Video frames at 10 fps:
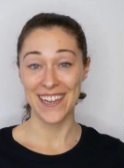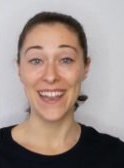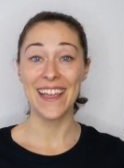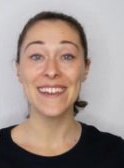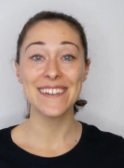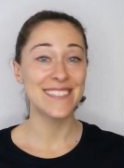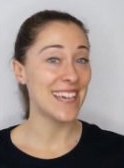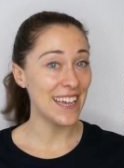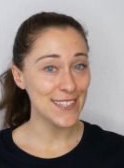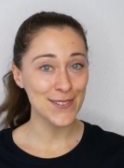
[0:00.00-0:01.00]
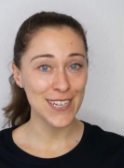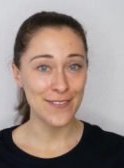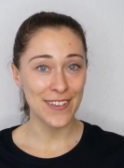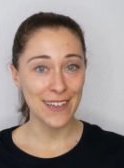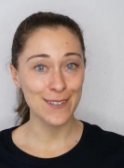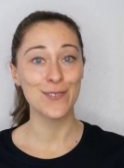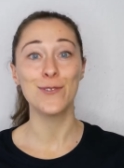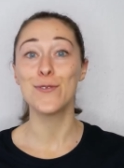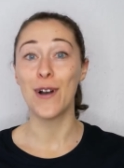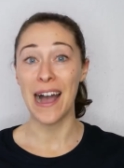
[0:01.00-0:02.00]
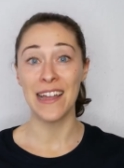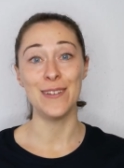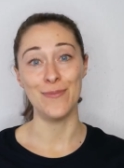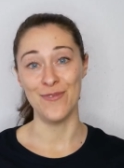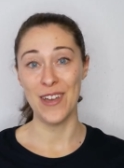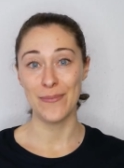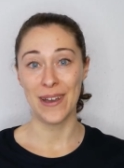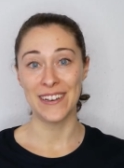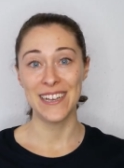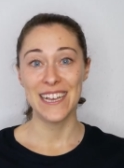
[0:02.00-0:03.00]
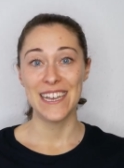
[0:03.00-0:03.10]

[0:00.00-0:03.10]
längere Zeit unterwegs und vor allem, wenn man